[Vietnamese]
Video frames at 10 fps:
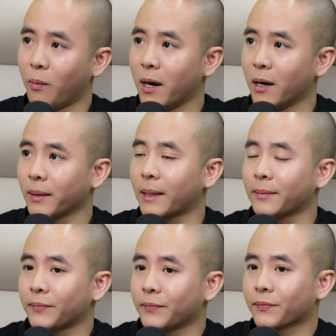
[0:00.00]
Uber các
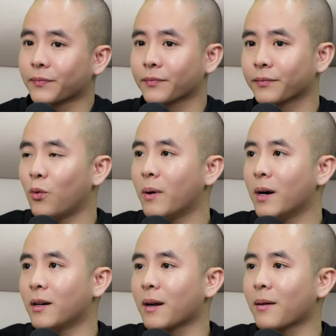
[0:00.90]
bạn
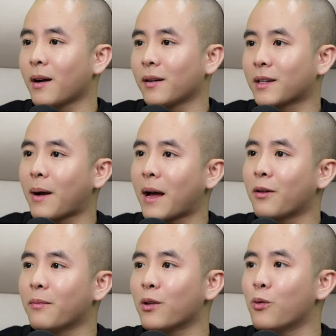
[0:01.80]
Uber các
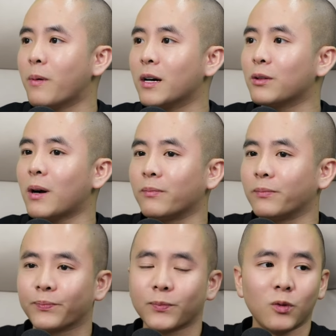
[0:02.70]
bạn đều biết Uber đúng không
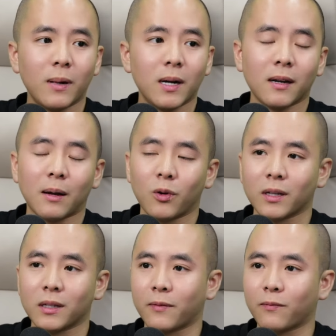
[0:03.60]
Uber là
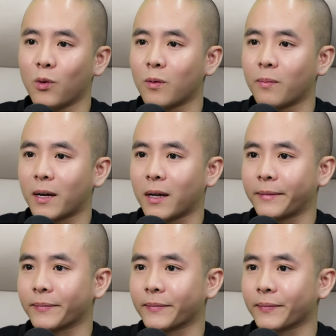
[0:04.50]
một cái dịch vụ
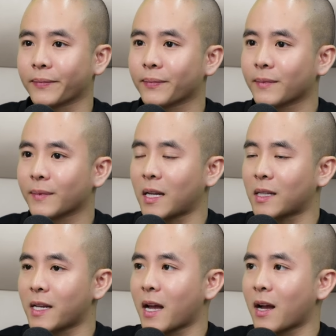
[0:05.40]
mà
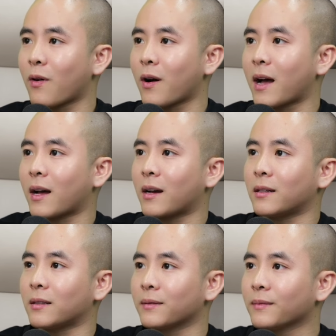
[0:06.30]
đặt xe qua